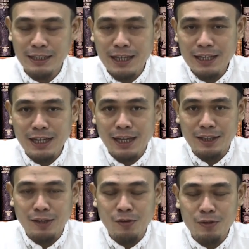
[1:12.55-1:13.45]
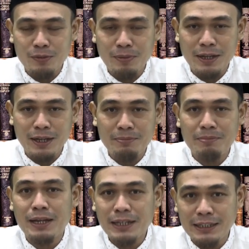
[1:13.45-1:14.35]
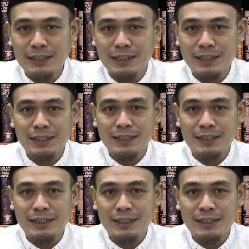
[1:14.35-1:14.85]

kita atau ibadah mali